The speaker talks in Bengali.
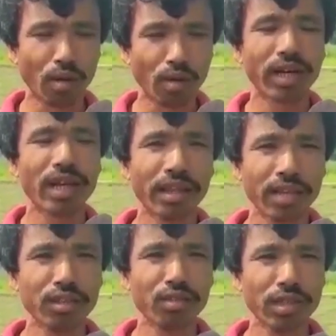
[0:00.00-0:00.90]
কন্ট্রাক্টারের
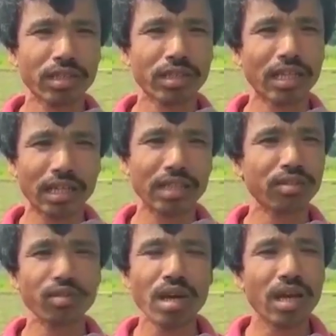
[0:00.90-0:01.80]
আন্ডারে চলতেছে তাদের কিছু